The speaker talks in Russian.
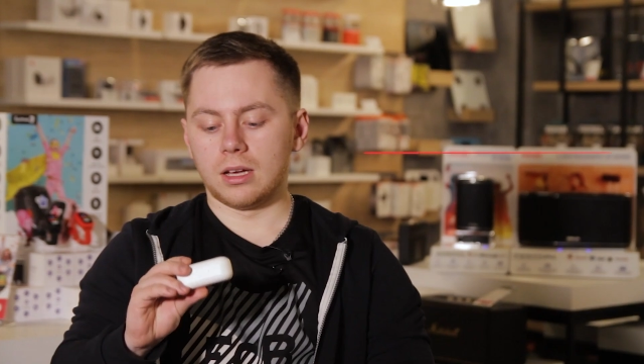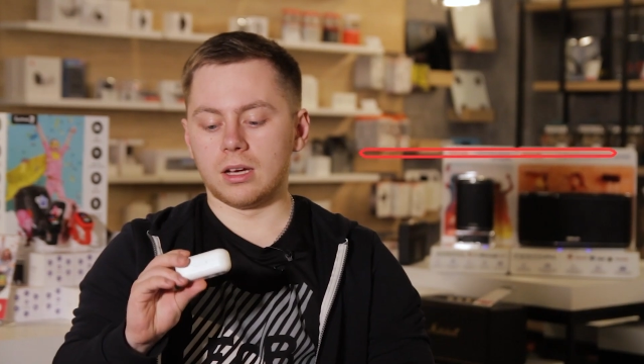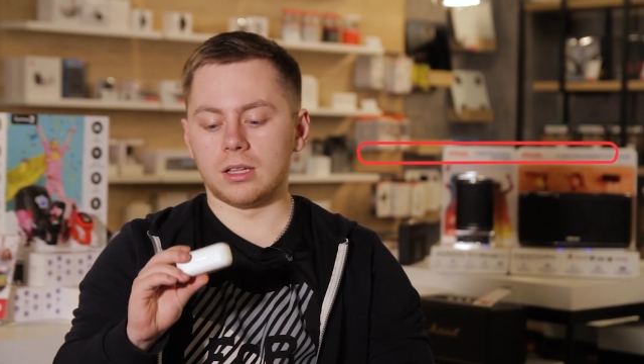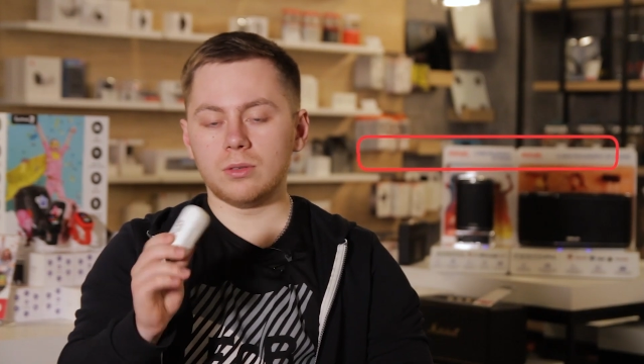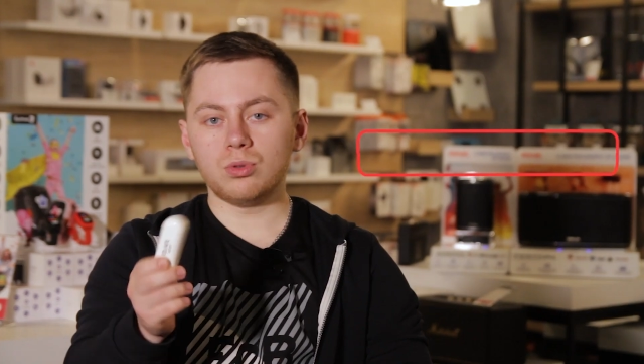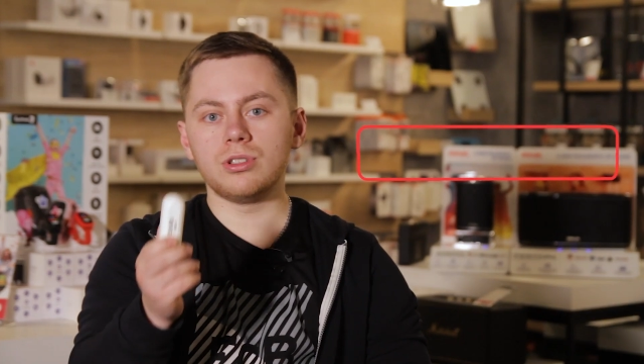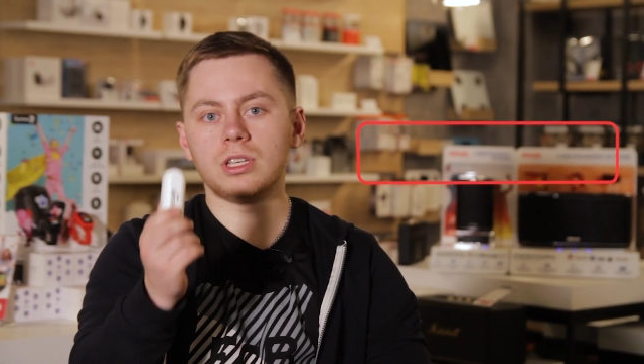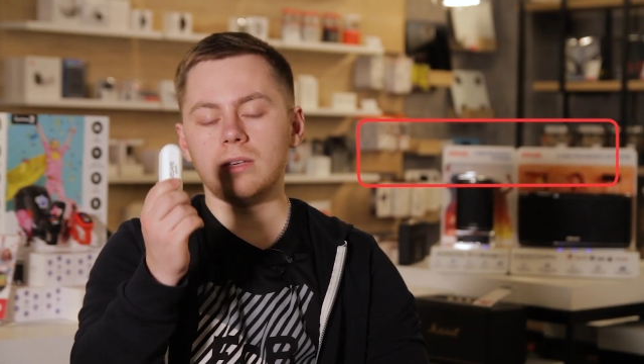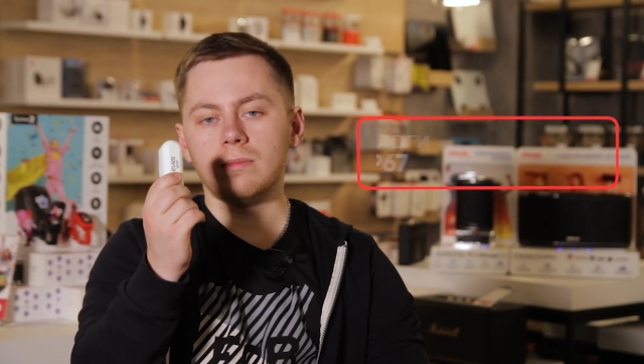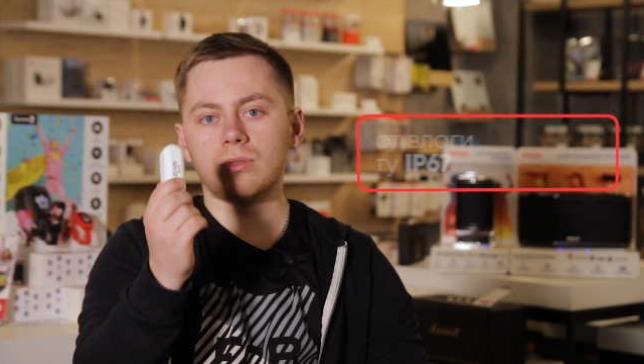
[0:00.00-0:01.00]
А,
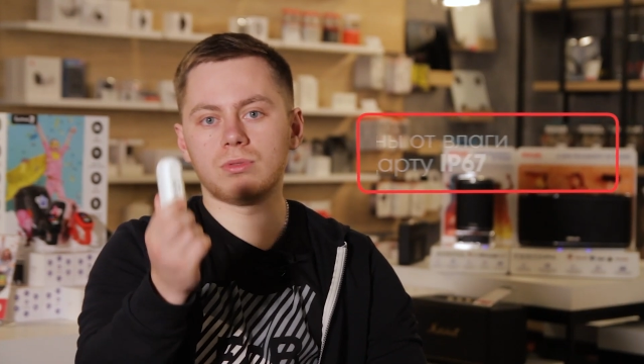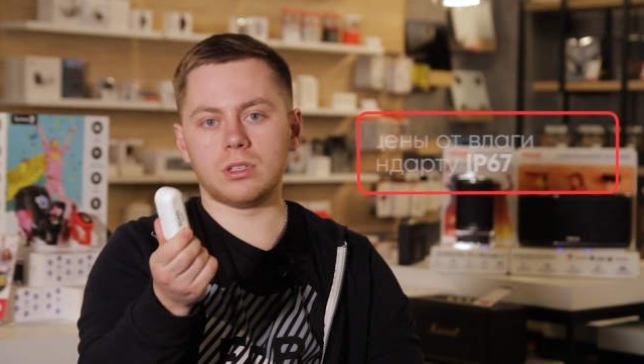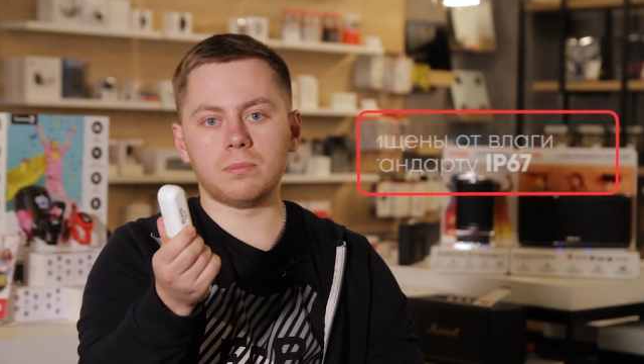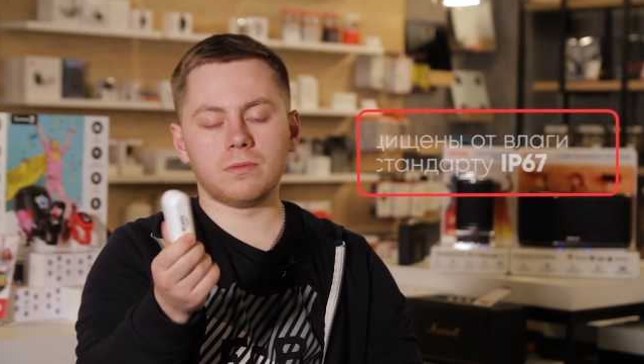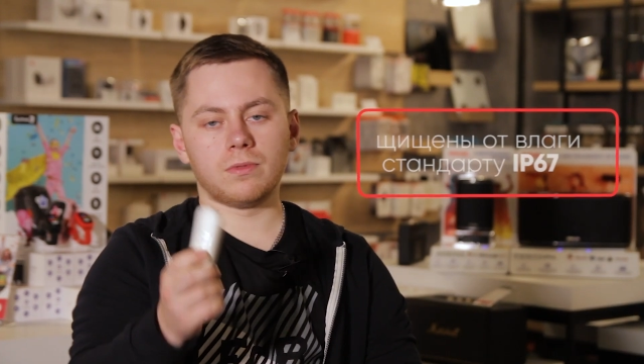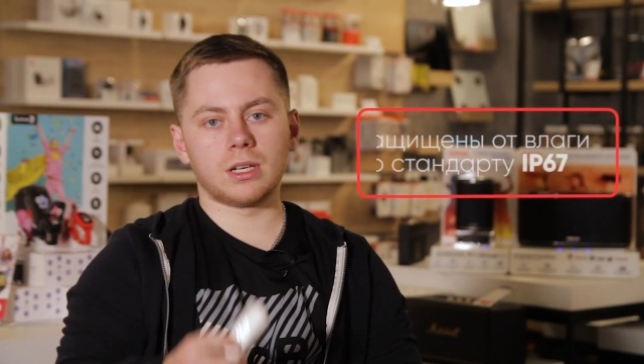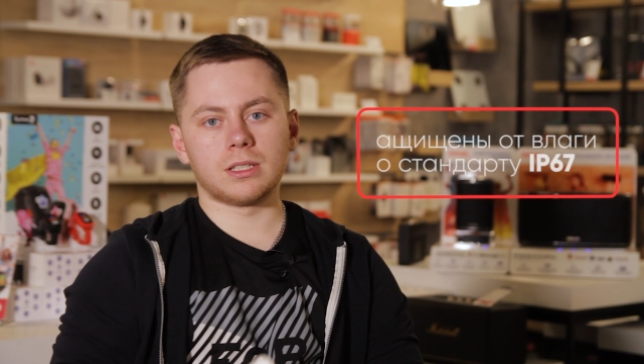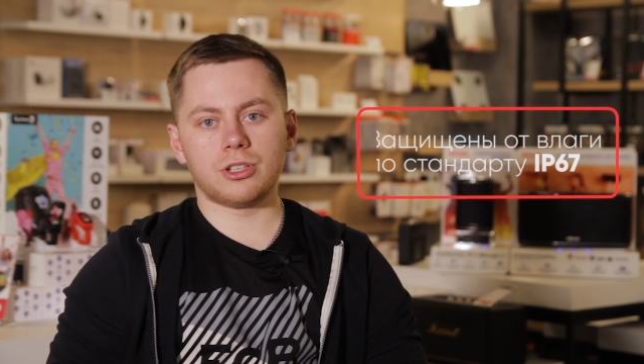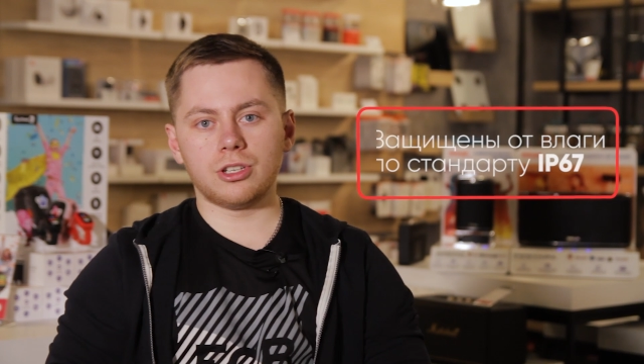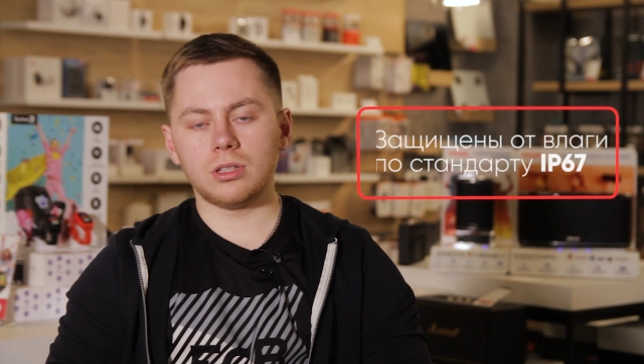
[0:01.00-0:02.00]
наушники имеют степень
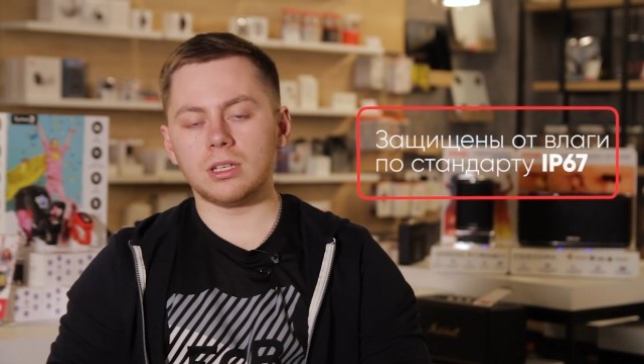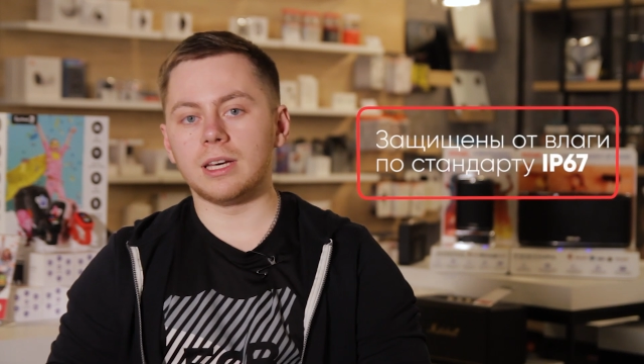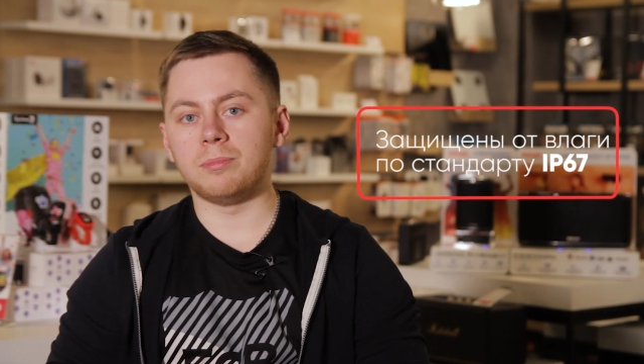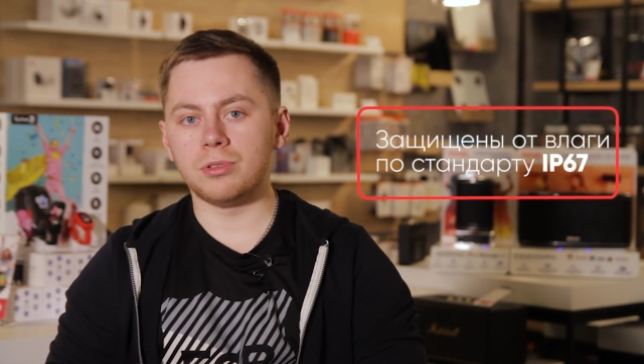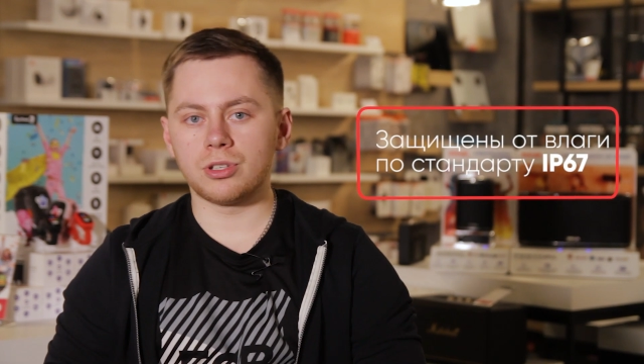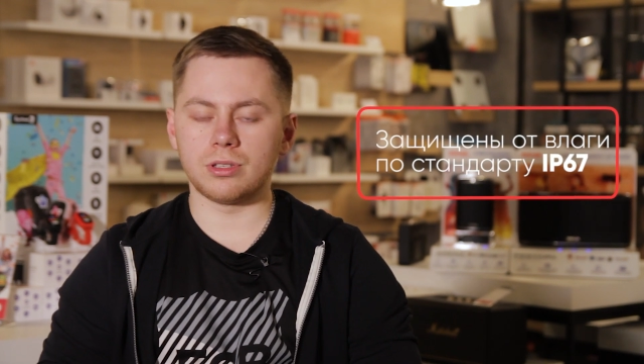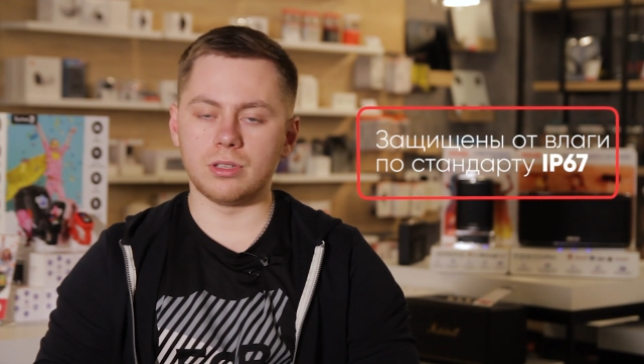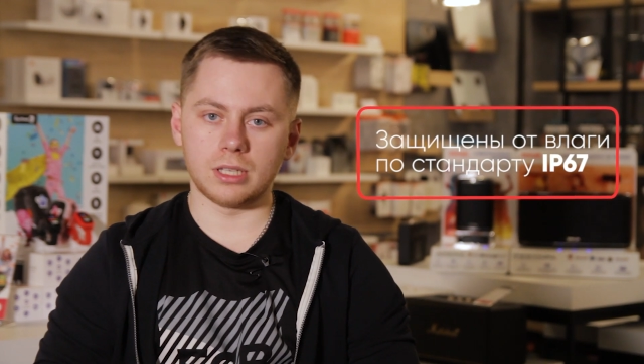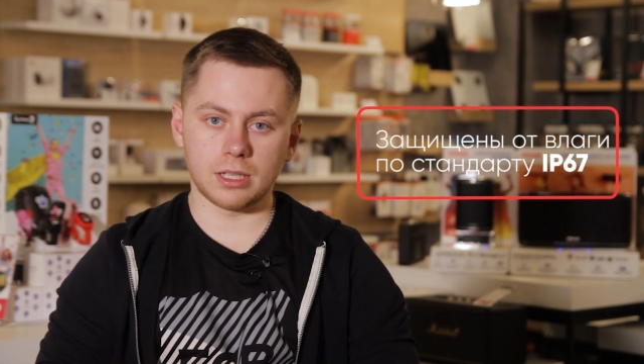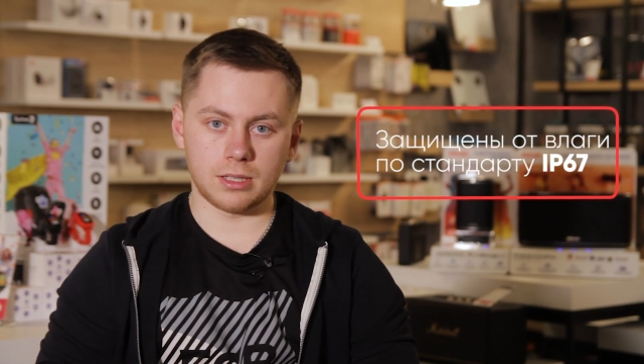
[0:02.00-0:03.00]
влагозащиты
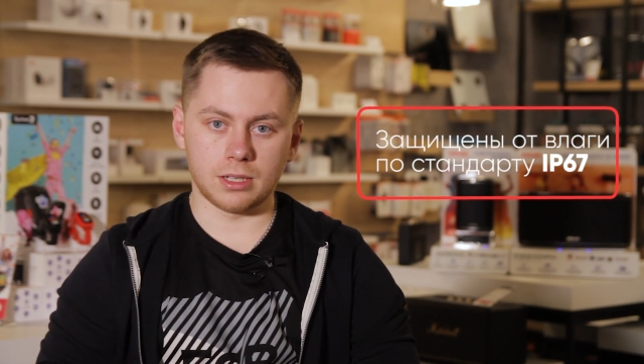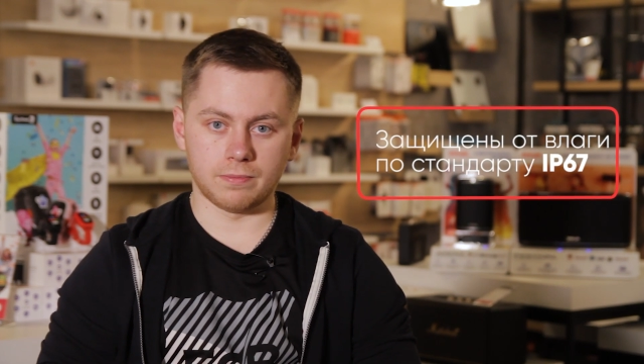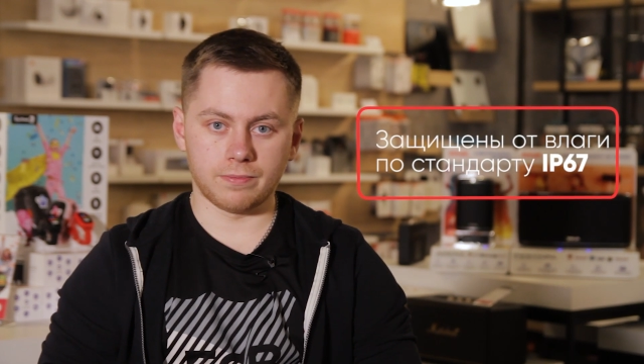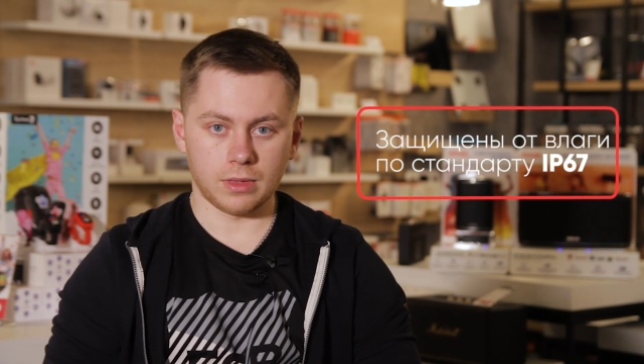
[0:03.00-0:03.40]
IP67.